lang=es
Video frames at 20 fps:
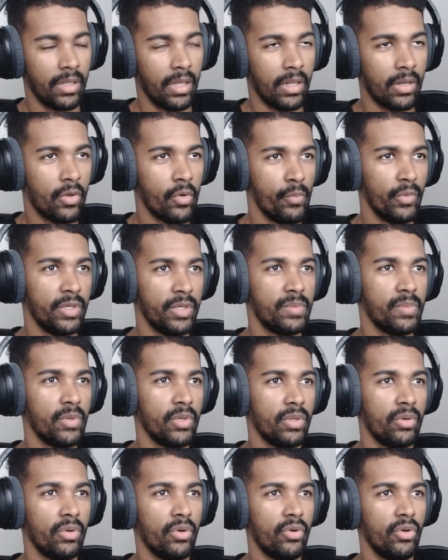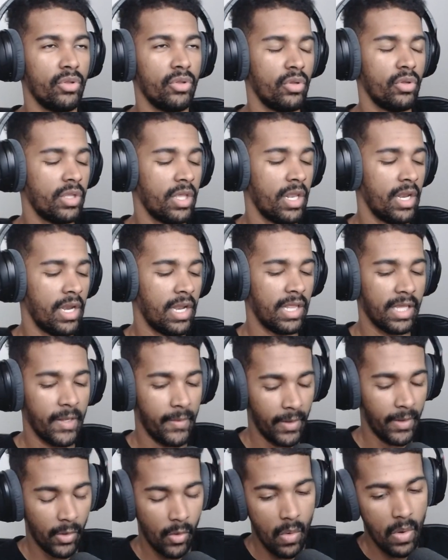el comunismo no, tiene nada que
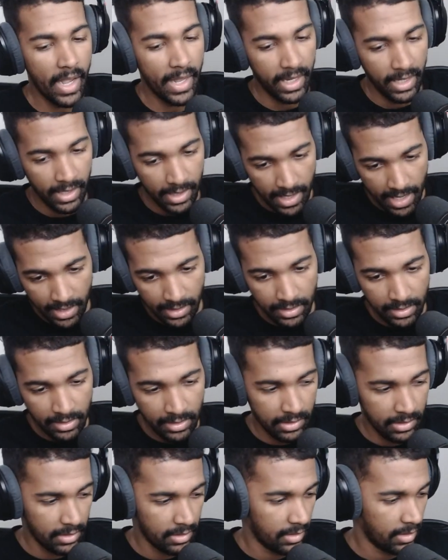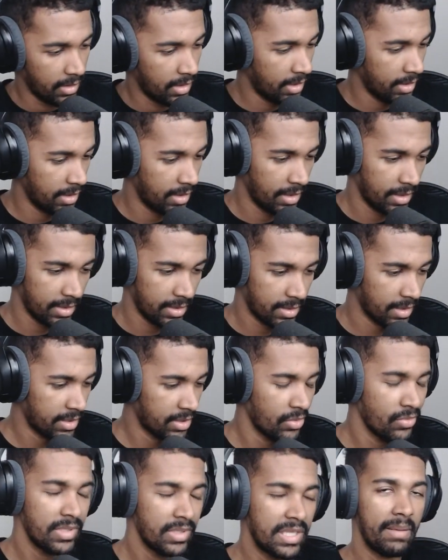ver con caridad. E,
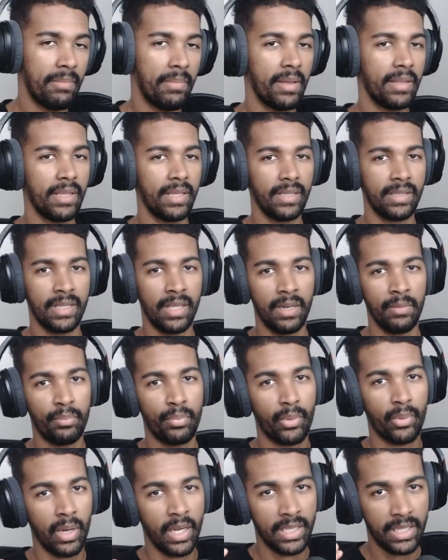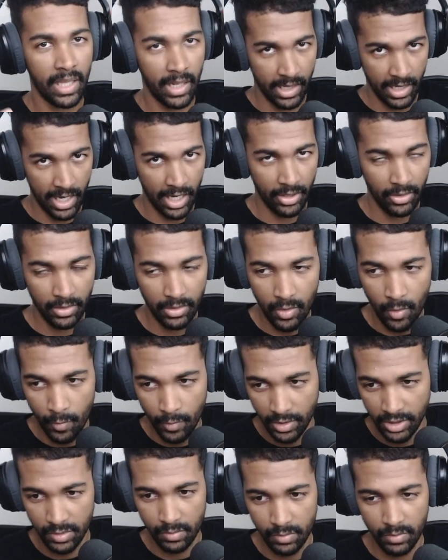es, un tema del proletariado. El
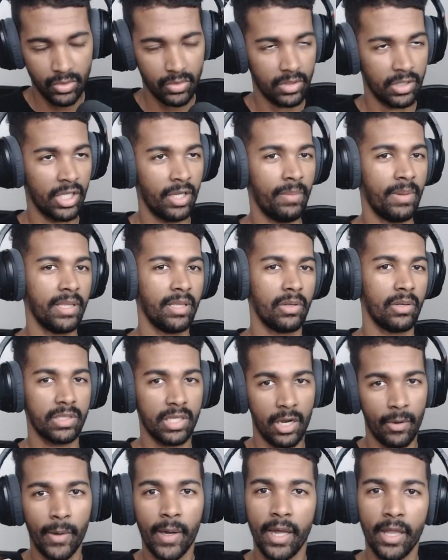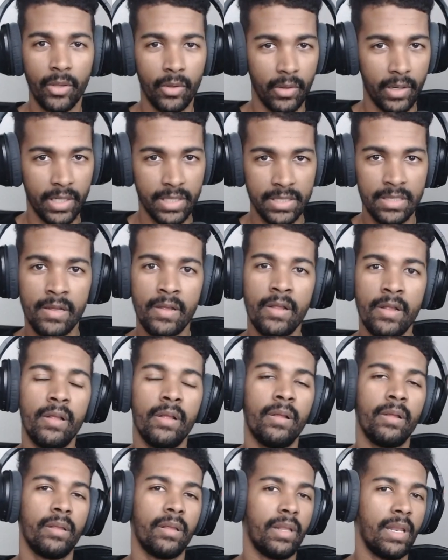comunismo es un tema de los trabajadores,
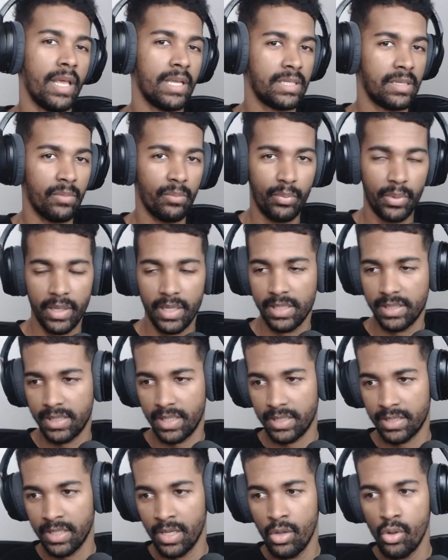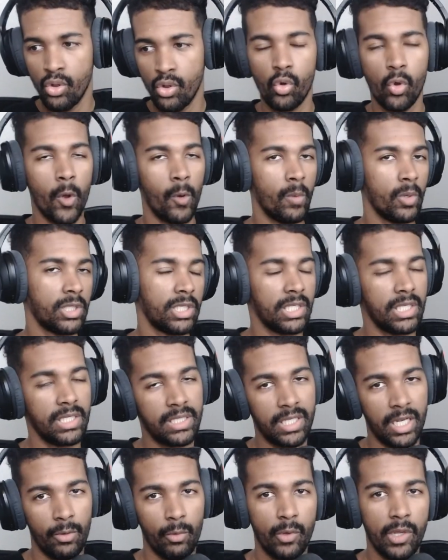las empresas cómo se
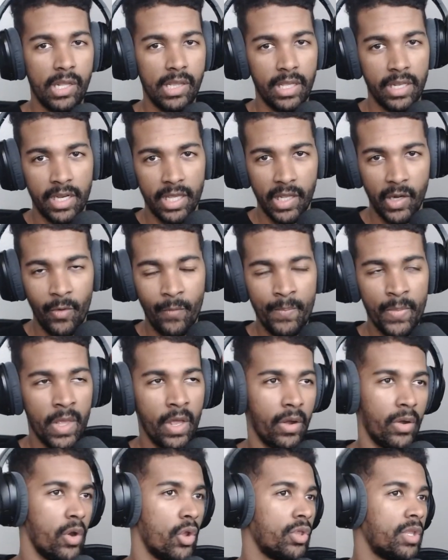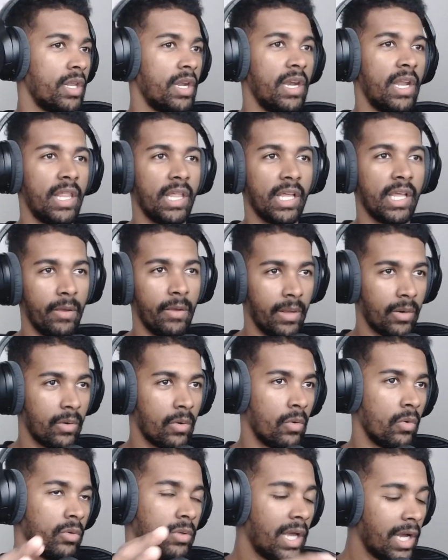distribuye el dinero. No tiene nada que ver
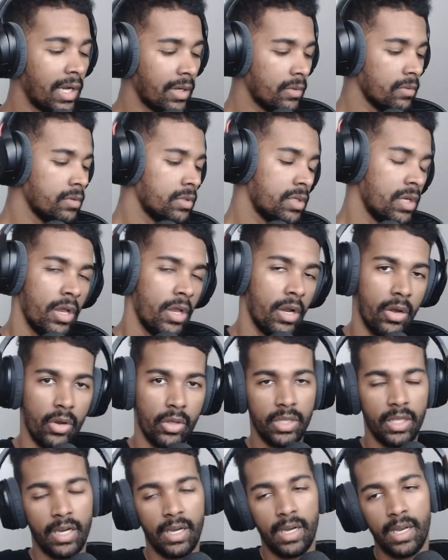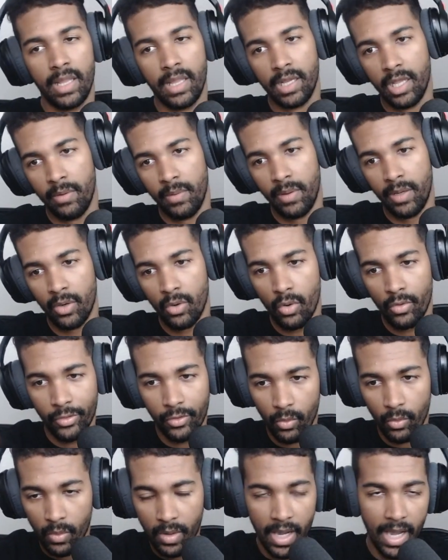con otakus, no tiene nada que ver con
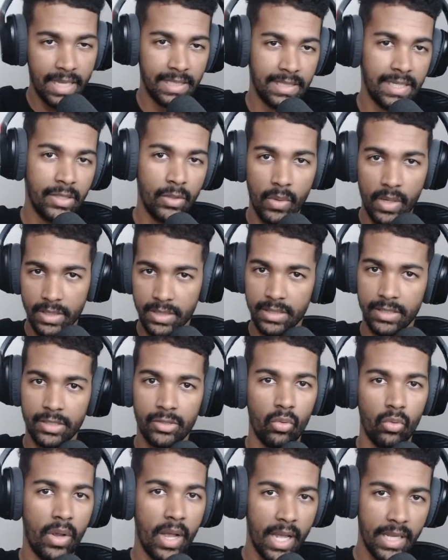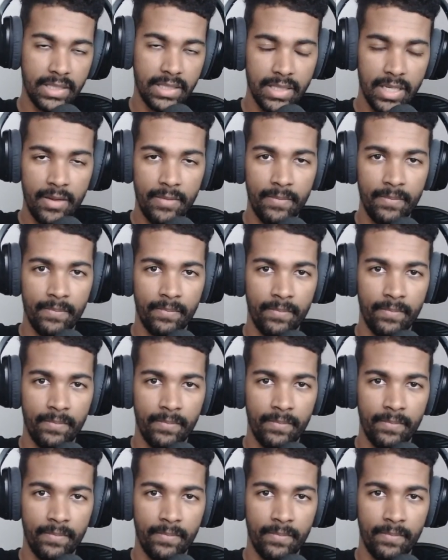tu casa, tu casa es tu casa.